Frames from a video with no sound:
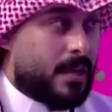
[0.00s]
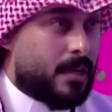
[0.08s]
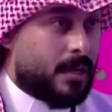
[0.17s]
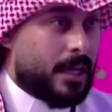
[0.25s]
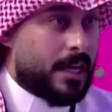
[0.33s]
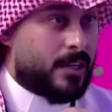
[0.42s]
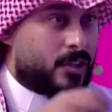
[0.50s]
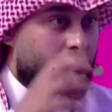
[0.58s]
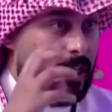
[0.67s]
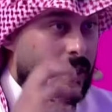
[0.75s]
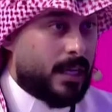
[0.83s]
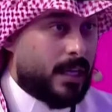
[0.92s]
مثلا غير
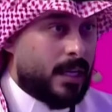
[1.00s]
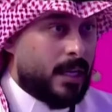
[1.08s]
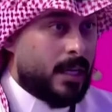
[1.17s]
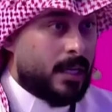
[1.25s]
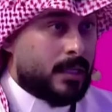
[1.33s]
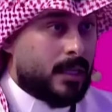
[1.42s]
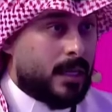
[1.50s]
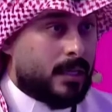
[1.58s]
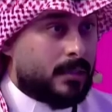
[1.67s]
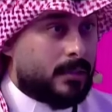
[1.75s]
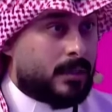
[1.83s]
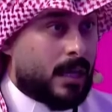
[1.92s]
جيده
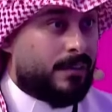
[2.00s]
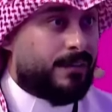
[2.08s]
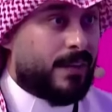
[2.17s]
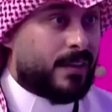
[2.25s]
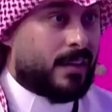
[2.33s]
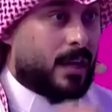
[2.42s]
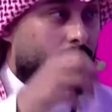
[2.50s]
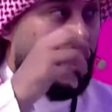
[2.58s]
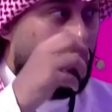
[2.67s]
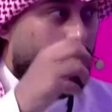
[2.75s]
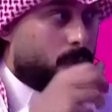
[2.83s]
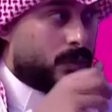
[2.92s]
آه، تلفظت او
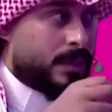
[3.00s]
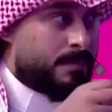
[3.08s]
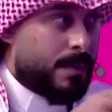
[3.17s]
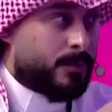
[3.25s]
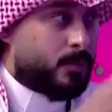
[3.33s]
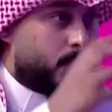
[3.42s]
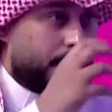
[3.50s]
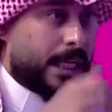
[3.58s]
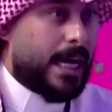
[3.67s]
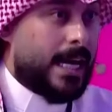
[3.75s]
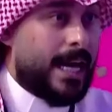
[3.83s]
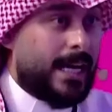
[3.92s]
او سببت
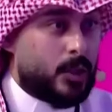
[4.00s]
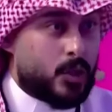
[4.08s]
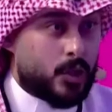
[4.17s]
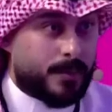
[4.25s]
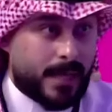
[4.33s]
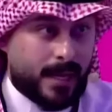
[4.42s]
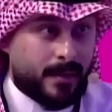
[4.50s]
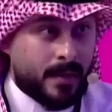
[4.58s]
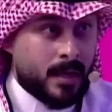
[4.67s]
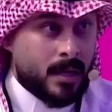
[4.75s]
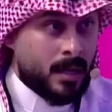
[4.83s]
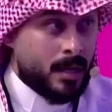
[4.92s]
مشكله على احد الزملاء
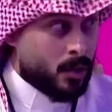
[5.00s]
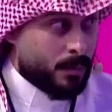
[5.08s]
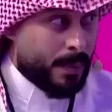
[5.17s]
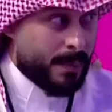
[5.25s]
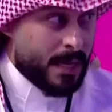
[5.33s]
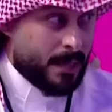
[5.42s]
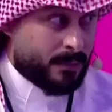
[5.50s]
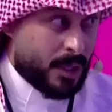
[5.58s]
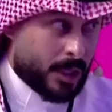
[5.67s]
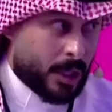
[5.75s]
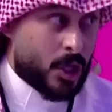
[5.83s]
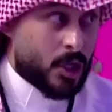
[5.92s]
ربما اني
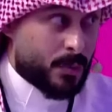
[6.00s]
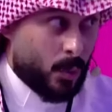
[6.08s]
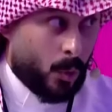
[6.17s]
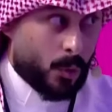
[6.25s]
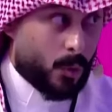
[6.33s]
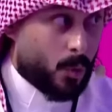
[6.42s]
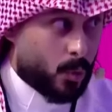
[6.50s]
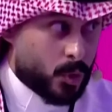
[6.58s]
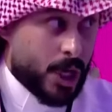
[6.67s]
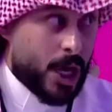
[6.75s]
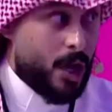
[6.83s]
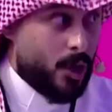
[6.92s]
امتلك كاريزما وحضور
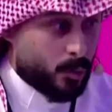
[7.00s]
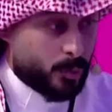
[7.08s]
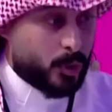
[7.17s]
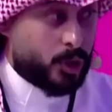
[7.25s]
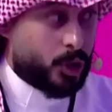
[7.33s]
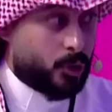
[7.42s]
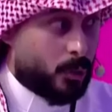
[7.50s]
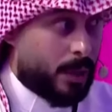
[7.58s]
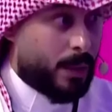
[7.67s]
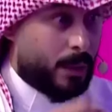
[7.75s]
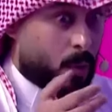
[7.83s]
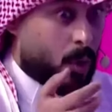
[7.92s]
وشاعر ومنشد و
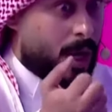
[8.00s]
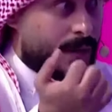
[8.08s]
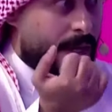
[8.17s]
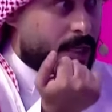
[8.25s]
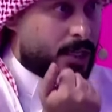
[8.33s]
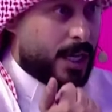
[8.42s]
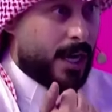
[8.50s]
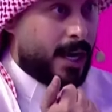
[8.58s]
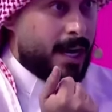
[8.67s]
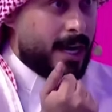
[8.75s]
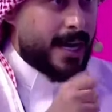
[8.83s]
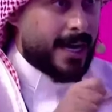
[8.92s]
وكل هذه الاشياء
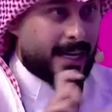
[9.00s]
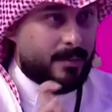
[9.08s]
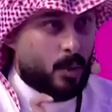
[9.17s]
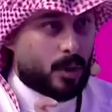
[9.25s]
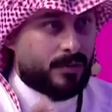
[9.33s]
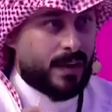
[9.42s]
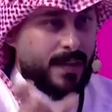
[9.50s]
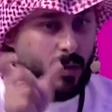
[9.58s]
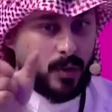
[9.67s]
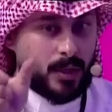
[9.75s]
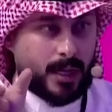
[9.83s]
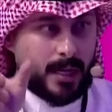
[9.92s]
لكن الموقف هذا
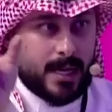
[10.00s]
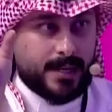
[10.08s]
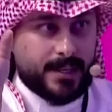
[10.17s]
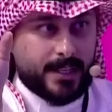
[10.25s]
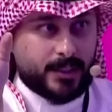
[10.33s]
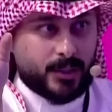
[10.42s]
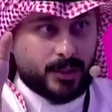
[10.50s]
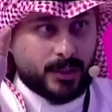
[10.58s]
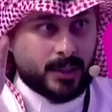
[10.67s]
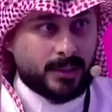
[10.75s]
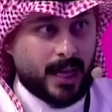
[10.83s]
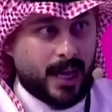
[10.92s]
هو اللي خلاني ايش؟
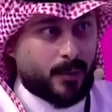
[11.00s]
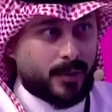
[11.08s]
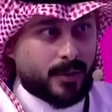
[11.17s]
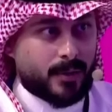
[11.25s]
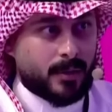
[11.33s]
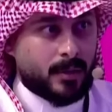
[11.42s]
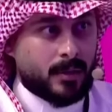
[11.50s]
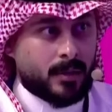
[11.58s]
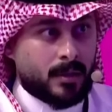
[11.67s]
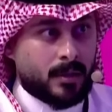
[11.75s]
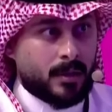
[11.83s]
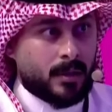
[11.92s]
تاخذ تاخذ
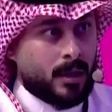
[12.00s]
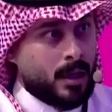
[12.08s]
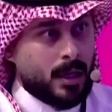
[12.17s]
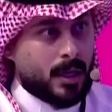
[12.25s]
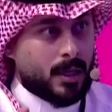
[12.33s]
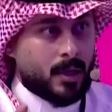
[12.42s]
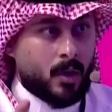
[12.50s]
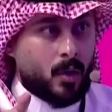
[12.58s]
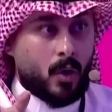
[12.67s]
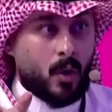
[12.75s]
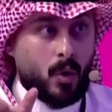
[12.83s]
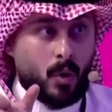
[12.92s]
آه، إيه؟ ستوب
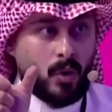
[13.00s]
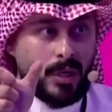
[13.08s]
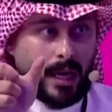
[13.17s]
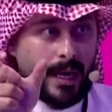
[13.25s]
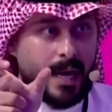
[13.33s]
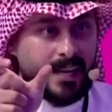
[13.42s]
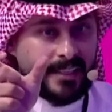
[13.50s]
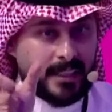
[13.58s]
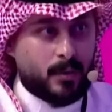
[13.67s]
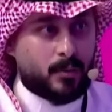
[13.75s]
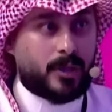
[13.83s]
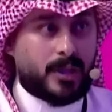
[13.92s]
هو هو اللي خلاني
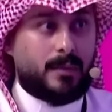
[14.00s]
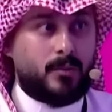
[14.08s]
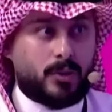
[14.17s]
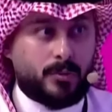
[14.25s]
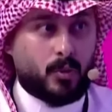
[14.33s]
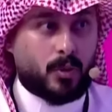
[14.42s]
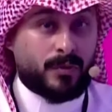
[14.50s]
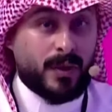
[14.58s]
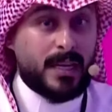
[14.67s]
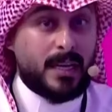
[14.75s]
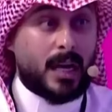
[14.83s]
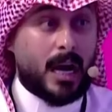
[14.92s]
داون قدام الجمهور
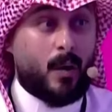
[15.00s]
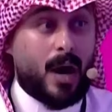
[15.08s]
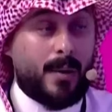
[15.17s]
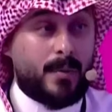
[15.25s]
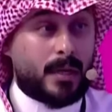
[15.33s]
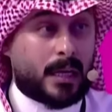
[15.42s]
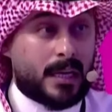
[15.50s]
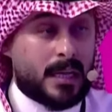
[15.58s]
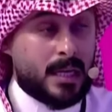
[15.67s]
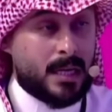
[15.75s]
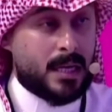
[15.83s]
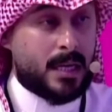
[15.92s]
فهي عوامل
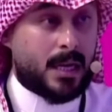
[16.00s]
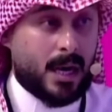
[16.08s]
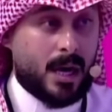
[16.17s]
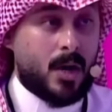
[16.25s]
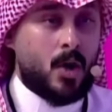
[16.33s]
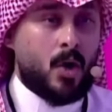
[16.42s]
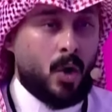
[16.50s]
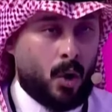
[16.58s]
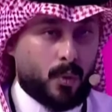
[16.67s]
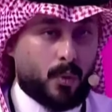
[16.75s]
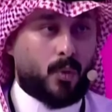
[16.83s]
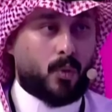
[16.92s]
كثيره طيب.
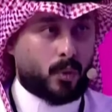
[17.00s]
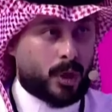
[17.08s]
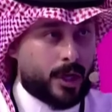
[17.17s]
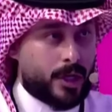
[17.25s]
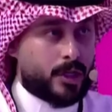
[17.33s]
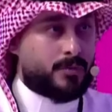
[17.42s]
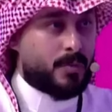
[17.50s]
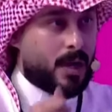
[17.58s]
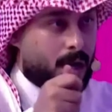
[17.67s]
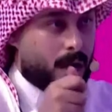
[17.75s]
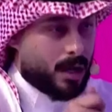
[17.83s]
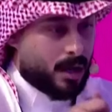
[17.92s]
حضور
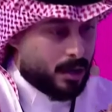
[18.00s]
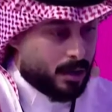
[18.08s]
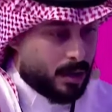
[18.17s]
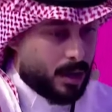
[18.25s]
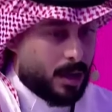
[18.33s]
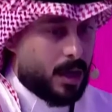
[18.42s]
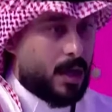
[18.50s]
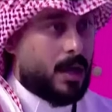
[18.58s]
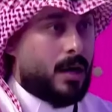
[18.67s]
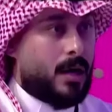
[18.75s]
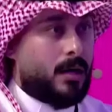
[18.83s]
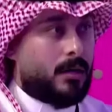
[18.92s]
كاريزما آه،
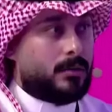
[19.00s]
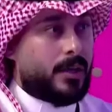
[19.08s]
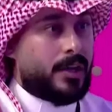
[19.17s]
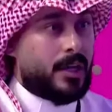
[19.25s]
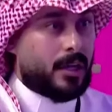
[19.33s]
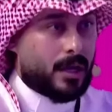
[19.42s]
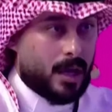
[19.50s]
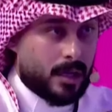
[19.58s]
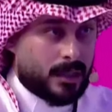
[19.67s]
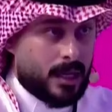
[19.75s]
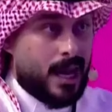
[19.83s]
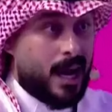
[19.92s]
آه، طريقه
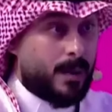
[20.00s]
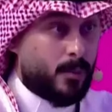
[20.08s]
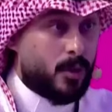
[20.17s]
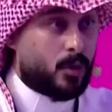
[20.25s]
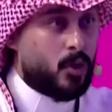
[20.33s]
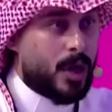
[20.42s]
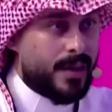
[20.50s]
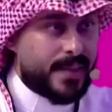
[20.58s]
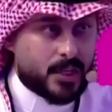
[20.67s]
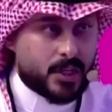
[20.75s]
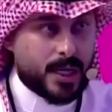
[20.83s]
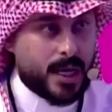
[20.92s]
تعامل كل هذه
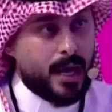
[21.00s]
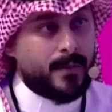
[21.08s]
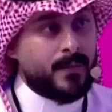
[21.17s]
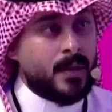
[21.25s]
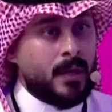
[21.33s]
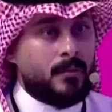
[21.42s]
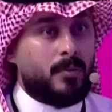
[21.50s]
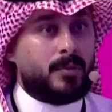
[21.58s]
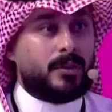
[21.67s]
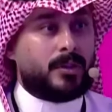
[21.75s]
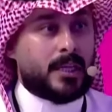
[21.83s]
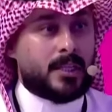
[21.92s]
الاشياء
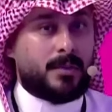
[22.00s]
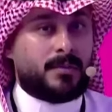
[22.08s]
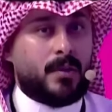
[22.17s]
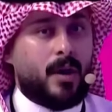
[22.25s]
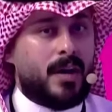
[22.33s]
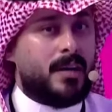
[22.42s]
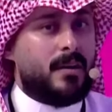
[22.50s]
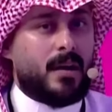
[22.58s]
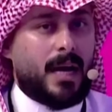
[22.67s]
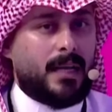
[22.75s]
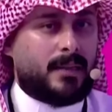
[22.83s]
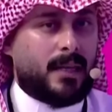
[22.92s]
ممكن تكسبك سواء
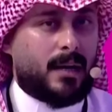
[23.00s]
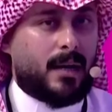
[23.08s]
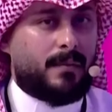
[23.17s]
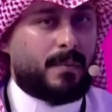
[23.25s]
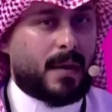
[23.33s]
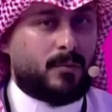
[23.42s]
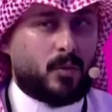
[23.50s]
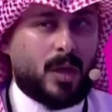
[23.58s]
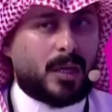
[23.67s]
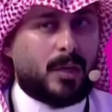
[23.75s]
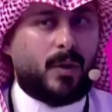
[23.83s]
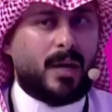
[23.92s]
حتى برامج
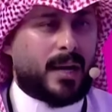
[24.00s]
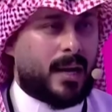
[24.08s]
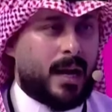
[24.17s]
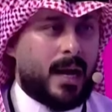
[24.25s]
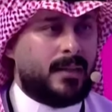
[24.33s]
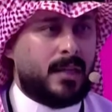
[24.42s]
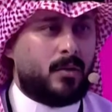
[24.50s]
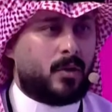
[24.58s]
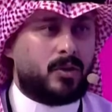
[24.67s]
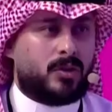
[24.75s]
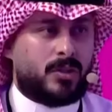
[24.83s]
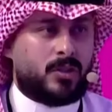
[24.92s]
واقع وغيرها يعني حتى لو
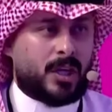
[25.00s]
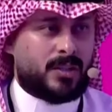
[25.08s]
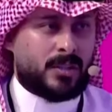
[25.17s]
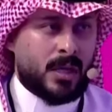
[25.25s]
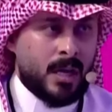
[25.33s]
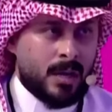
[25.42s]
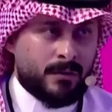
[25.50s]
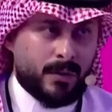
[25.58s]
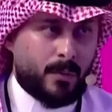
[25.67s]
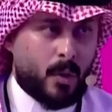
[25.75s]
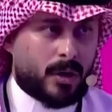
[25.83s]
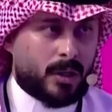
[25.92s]
كنت شخص لا شك
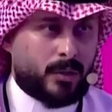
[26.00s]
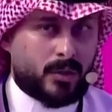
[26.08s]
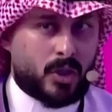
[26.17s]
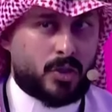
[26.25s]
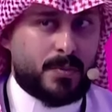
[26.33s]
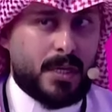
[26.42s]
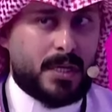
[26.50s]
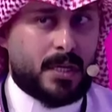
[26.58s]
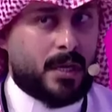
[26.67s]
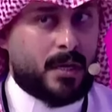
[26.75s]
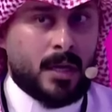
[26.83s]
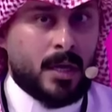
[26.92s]
في مواقع التواصل الاجتماعي
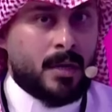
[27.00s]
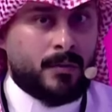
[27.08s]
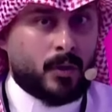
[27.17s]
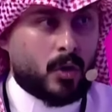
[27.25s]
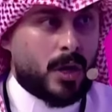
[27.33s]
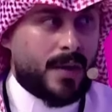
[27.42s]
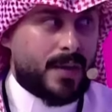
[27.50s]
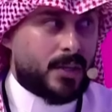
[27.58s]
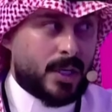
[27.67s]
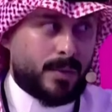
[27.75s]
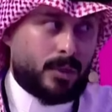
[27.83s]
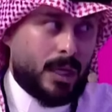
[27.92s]
يعني طيب. في كل هذه
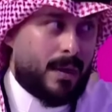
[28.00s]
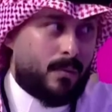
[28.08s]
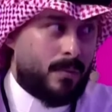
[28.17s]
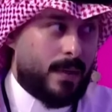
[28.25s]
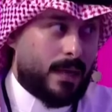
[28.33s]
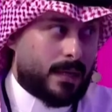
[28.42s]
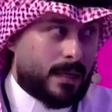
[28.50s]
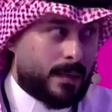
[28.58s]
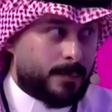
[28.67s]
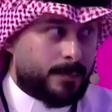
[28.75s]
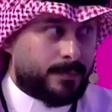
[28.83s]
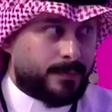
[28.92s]
الاشياء متعامل طيب معك.
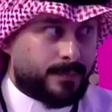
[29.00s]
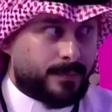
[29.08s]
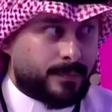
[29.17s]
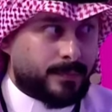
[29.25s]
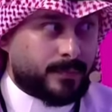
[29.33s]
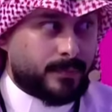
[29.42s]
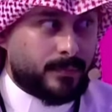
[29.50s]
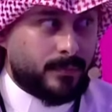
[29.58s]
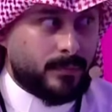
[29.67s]
الان التصويت على